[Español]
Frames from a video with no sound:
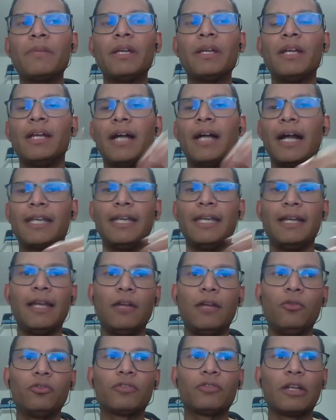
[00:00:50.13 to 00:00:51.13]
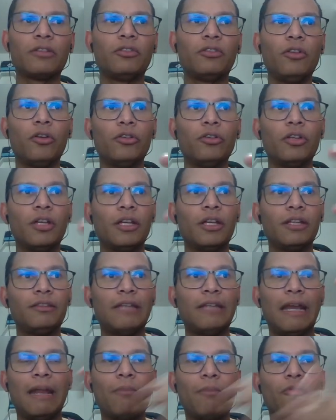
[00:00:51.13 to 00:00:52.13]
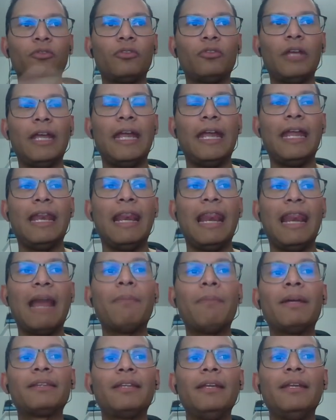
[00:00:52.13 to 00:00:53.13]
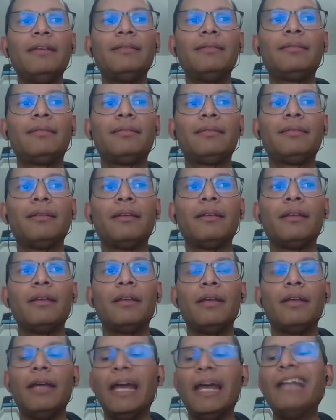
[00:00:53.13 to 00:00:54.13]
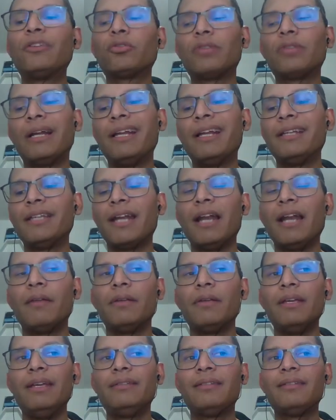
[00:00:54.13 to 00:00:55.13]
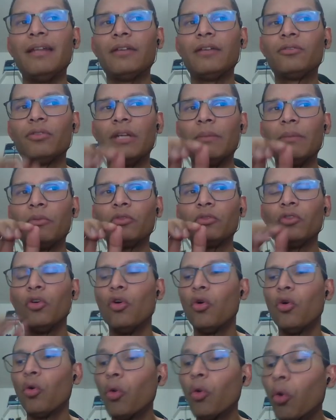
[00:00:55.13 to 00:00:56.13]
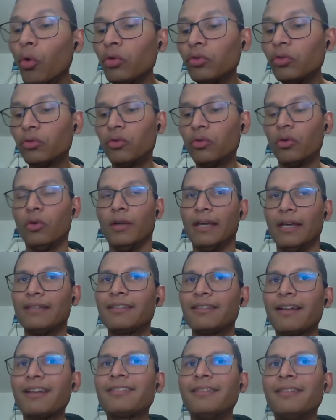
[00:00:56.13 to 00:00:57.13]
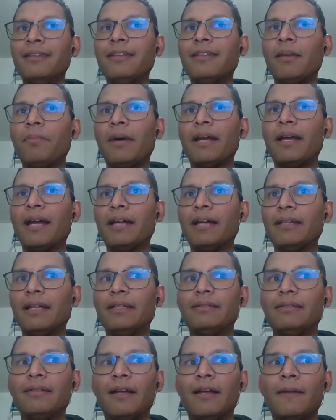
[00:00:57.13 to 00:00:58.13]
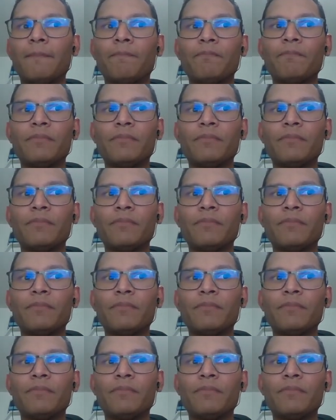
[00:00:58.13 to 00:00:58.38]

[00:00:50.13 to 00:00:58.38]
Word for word: Aquí en la ilustración tenemos en la matriz el total general y seleccionemos justo esa casilla para analizar.